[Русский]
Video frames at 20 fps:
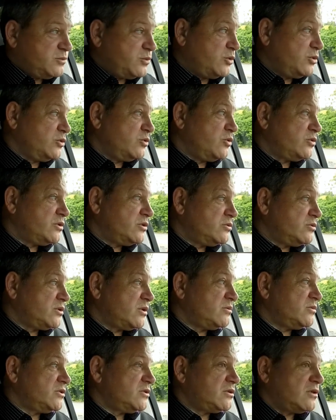полгода, ну,
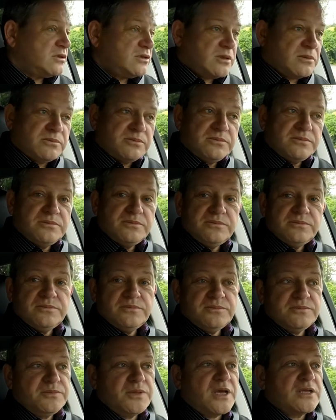там, не знаю, там,
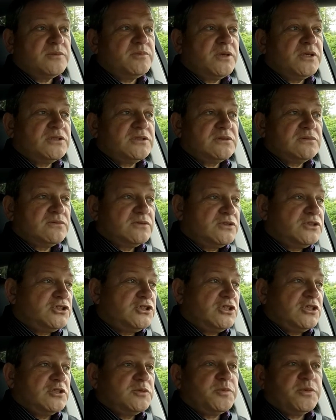5 месяцев,
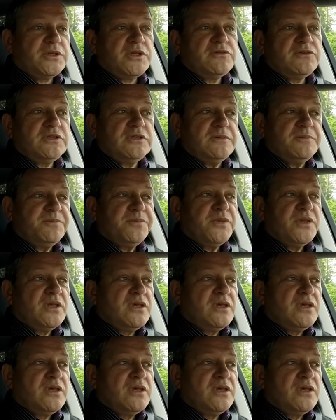4,5.